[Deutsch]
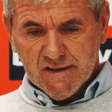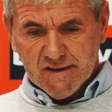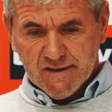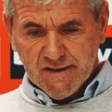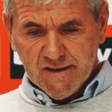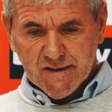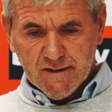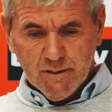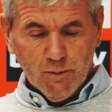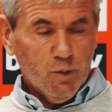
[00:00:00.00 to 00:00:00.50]
das
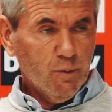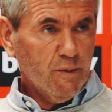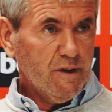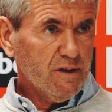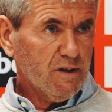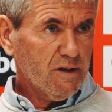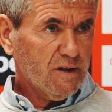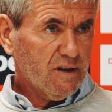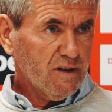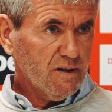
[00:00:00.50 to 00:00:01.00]
ist im
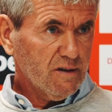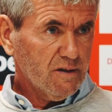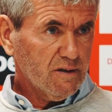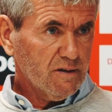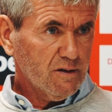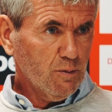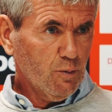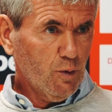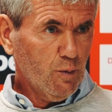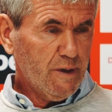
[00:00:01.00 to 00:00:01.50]
Moment äh,
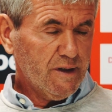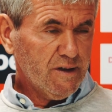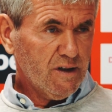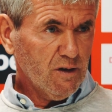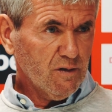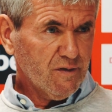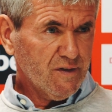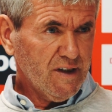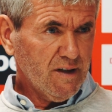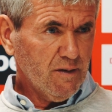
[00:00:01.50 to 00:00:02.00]
eine
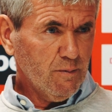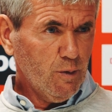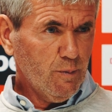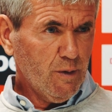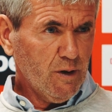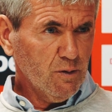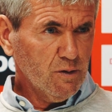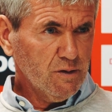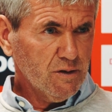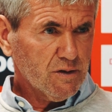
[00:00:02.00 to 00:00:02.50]
Momentaufnahme
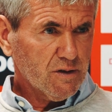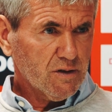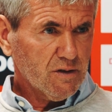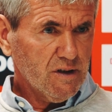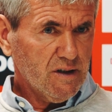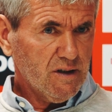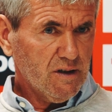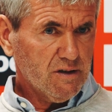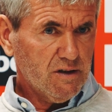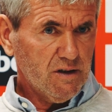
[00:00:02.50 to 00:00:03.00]
bei uns. Ja?